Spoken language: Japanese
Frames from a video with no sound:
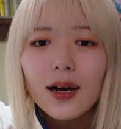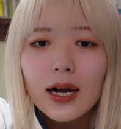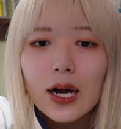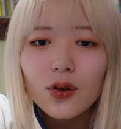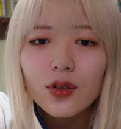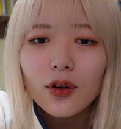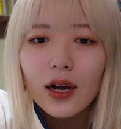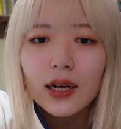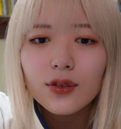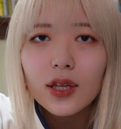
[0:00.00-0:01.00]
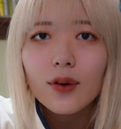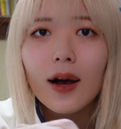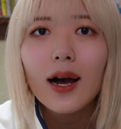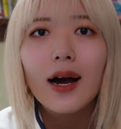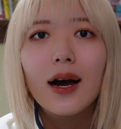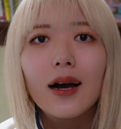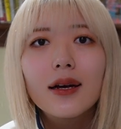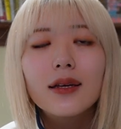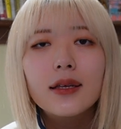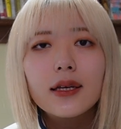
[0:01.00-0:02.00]
過去のカードでは、
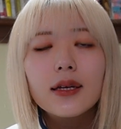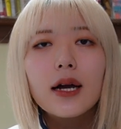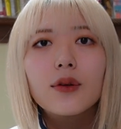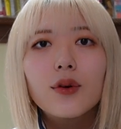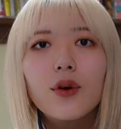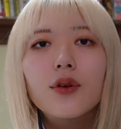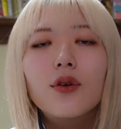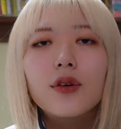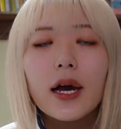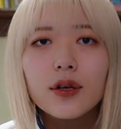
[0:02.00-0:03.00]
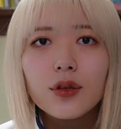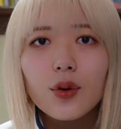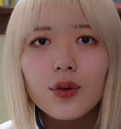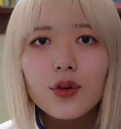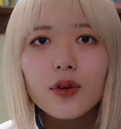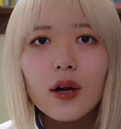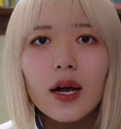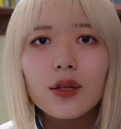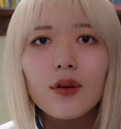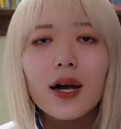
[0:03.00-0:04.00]
金貨の4の逆という
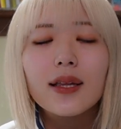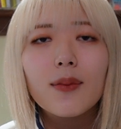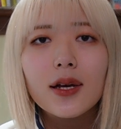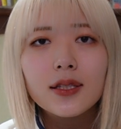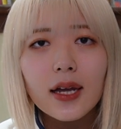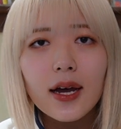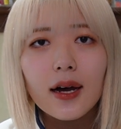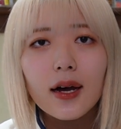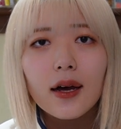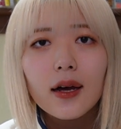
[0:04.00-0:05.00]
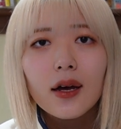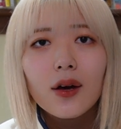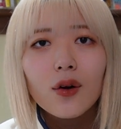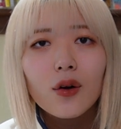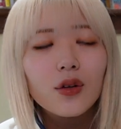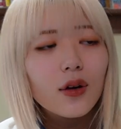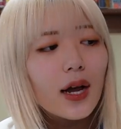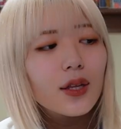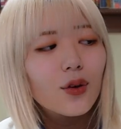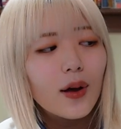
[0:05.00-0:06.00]
カードが出ました。この
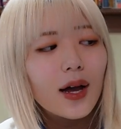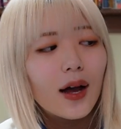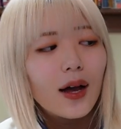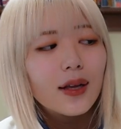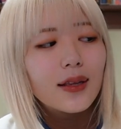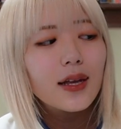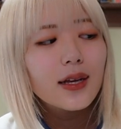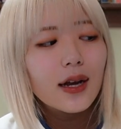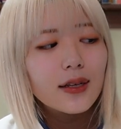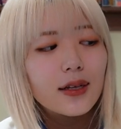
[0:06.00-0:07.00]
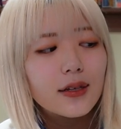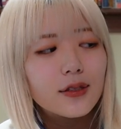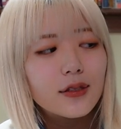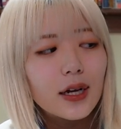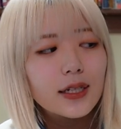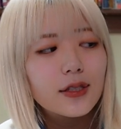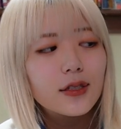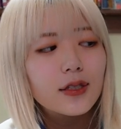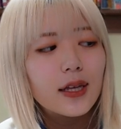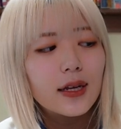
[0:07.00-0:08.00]
カードは何かにすがり
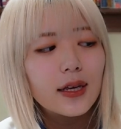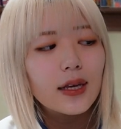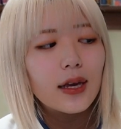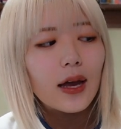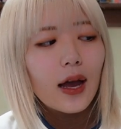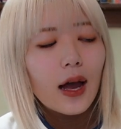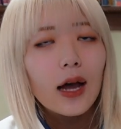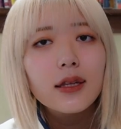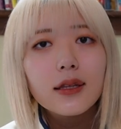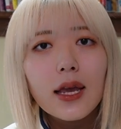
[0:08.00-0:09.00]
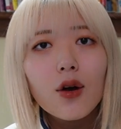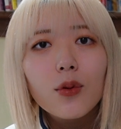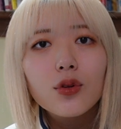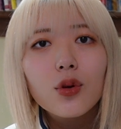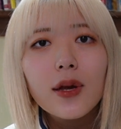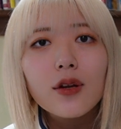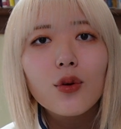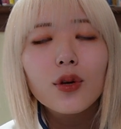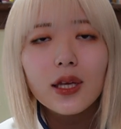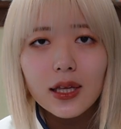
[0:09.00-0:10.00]
ついたり、安定を求める
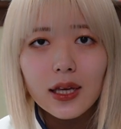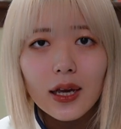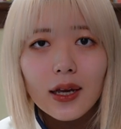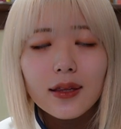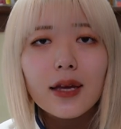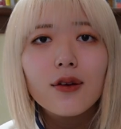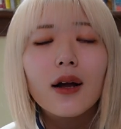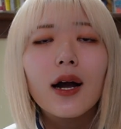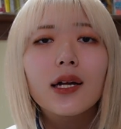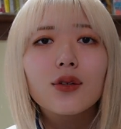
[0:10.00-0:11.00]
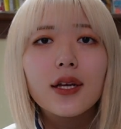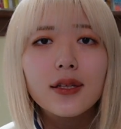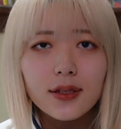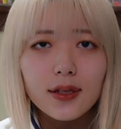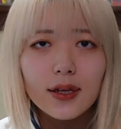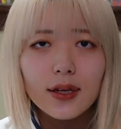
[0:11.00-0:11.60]
時に出るカードです。